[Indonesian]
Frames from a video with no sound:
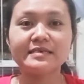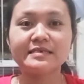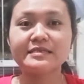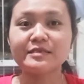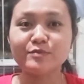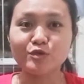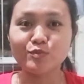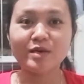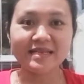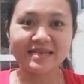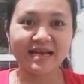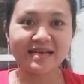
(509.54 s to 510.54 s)
sebelum
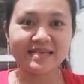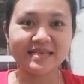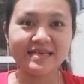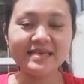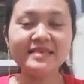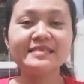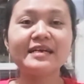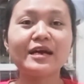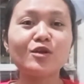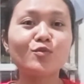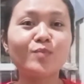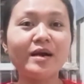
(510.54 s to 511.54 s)
kalian akhiri jangan
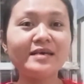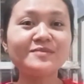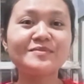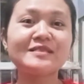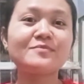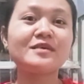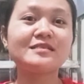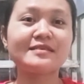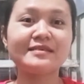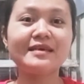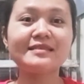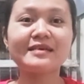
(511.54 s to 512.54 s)
lupa seperti
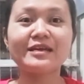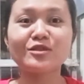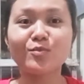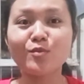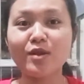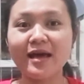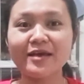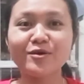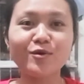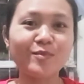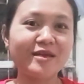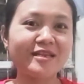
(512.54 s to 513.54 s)
biasanya tekan tombol like,
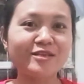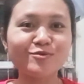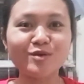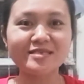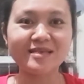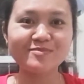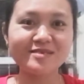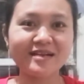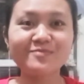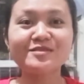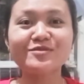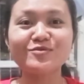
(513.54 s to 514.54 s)
komen dan juga
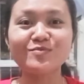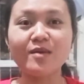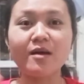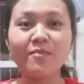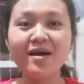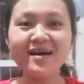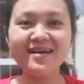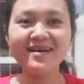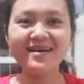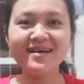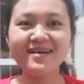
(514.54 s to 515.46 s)
subscribe see you bye bye